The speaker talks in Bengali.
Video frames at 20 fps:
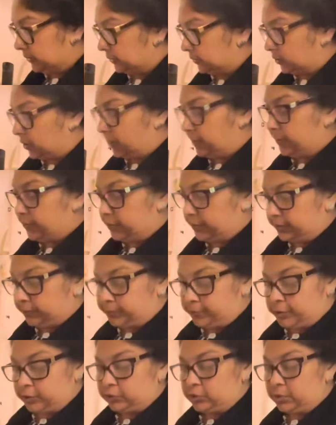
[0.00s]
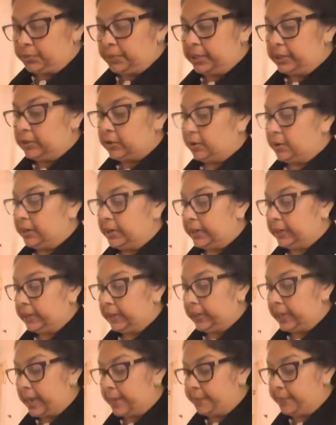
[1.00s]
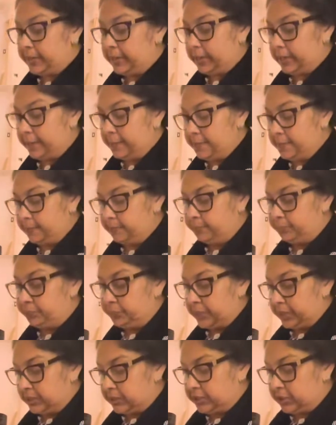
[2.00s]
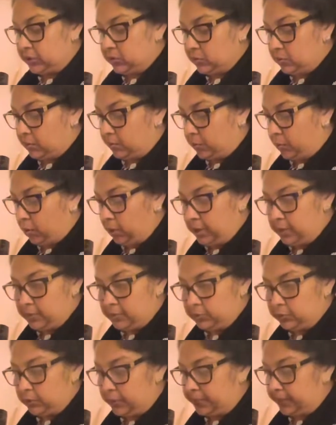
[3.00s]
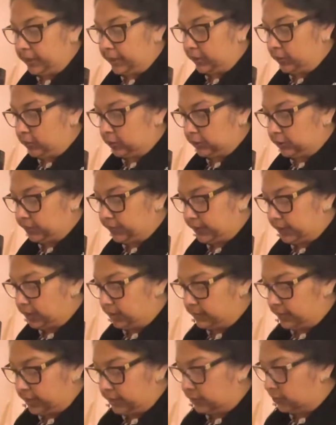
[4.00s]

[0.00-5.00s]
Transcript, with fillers: তো আমি প্রথমে এই ধরনের একটা কাপ নিলাম যে কোনো বলের মধ্যে আপনারা করতে পারেন বা এই